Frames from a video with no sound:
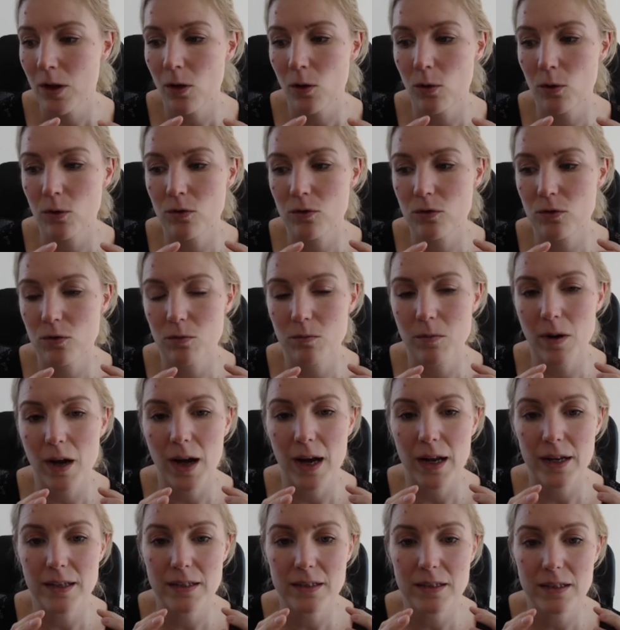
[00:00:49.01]
Und zum
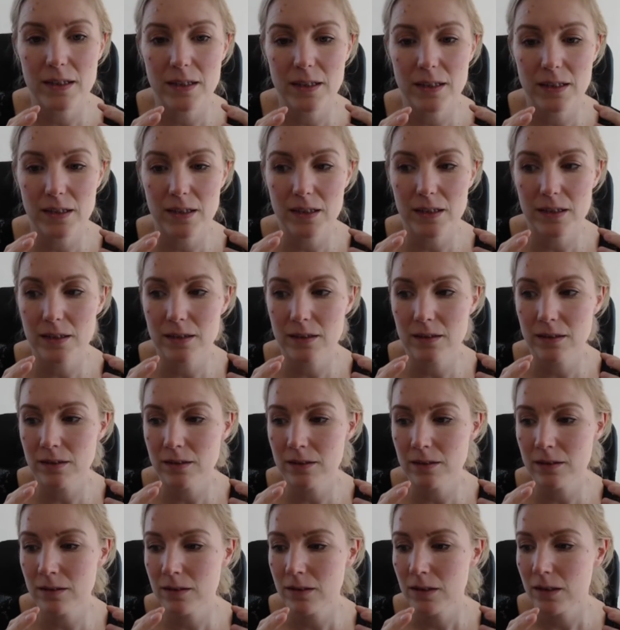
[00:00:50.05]

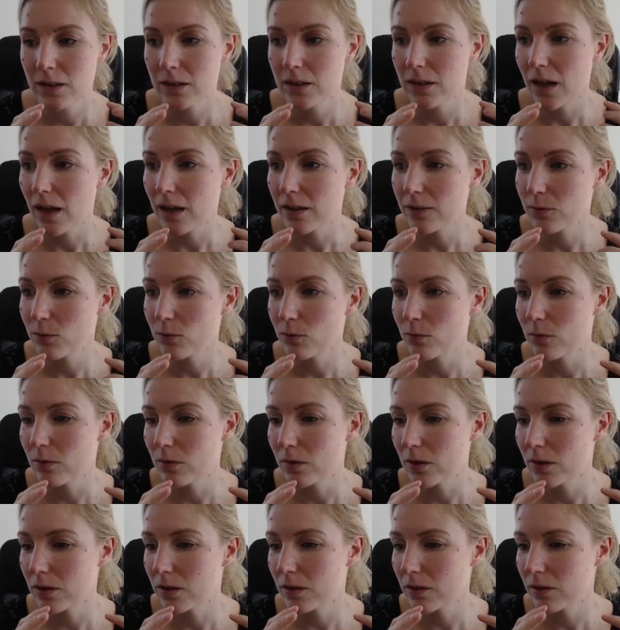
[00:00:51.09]
anderen, ach so, äh,
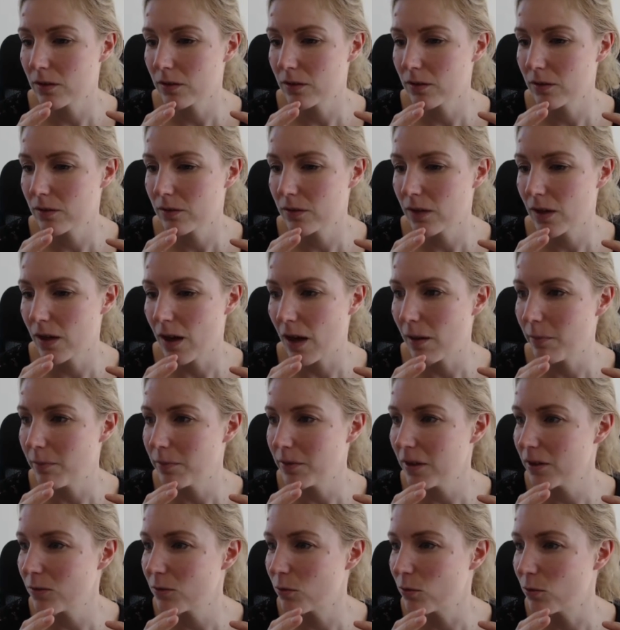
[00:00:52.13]
äh habt
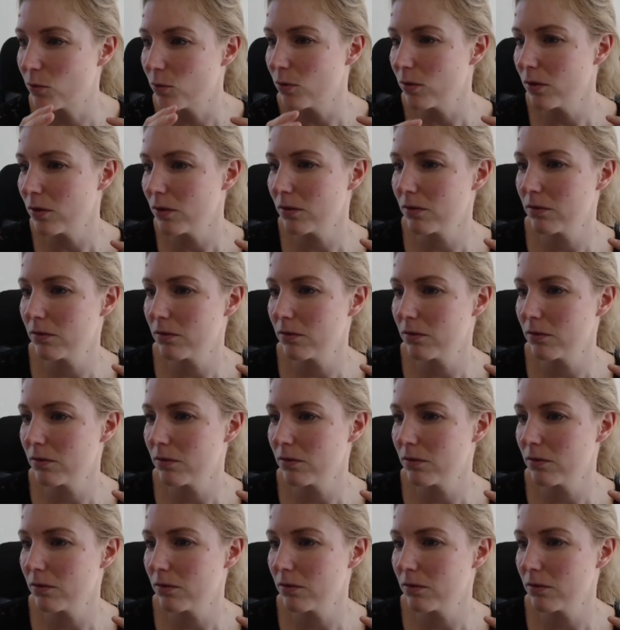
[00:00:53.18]
ihr Ton?